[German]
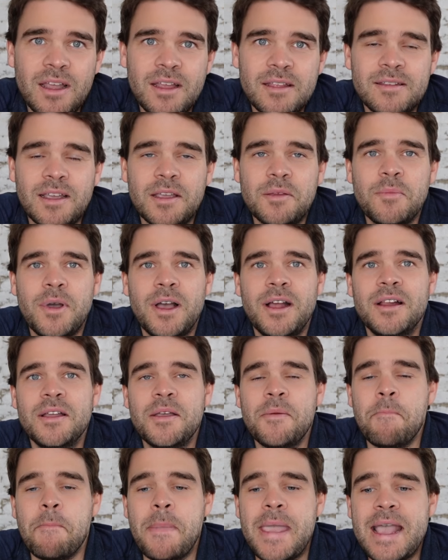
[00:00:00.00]
sag ich mal,
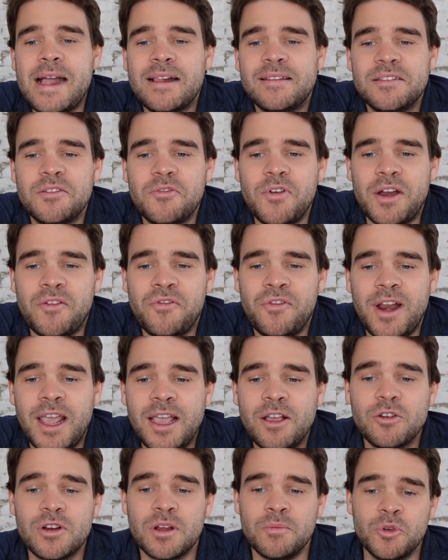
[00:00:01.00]
mehr als eine Red
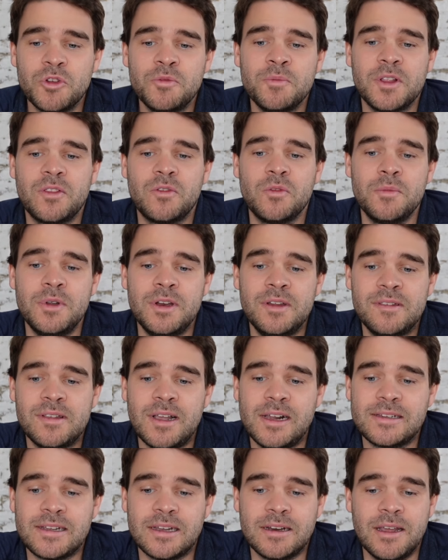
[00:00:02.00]
Flag oder muss man zumindest
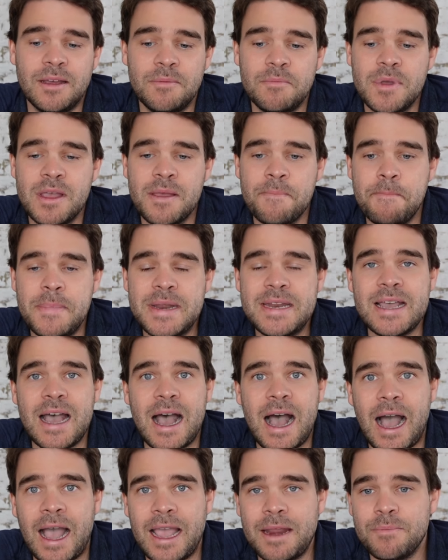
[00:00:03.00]
halt dann ähm, mit
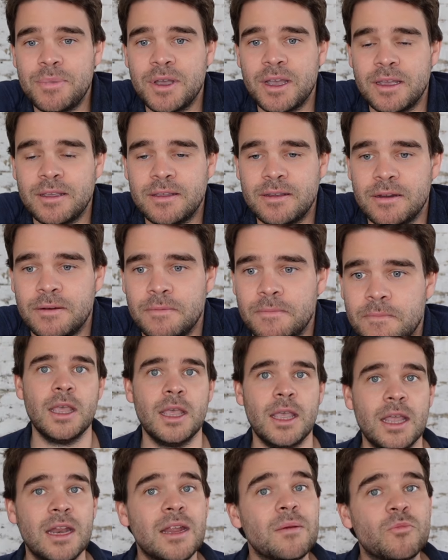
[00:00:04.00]
einberechnen.
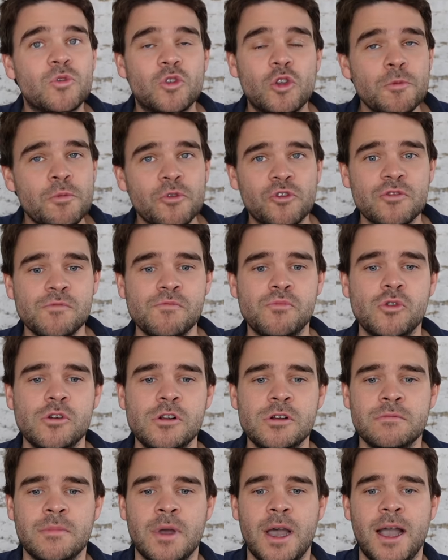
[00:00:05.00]
In einem typischen
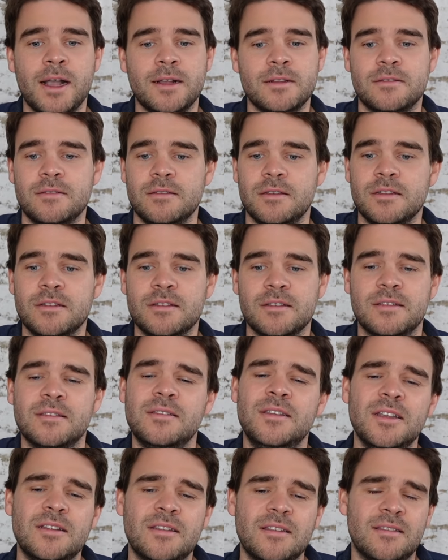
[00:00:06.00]
Bullenmarkt
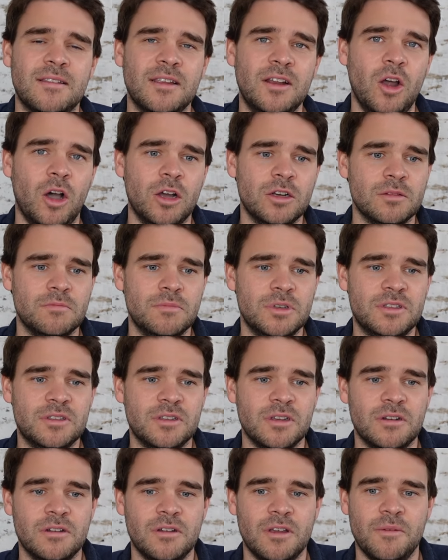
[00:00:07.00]
interessiert es die Leute ein
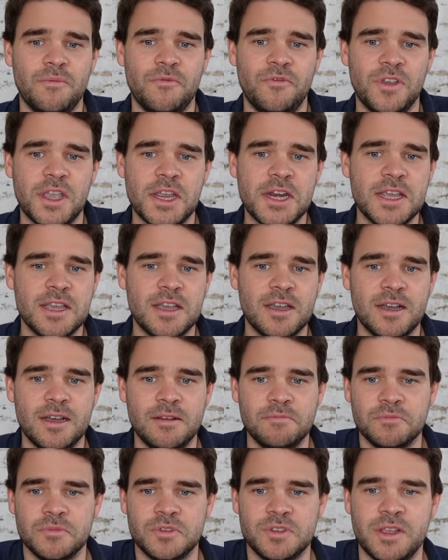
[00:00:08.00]
bisschen ähm,
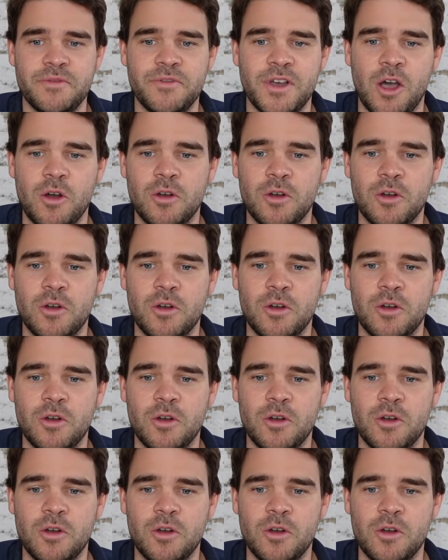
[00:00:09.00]
weniger, sehen wir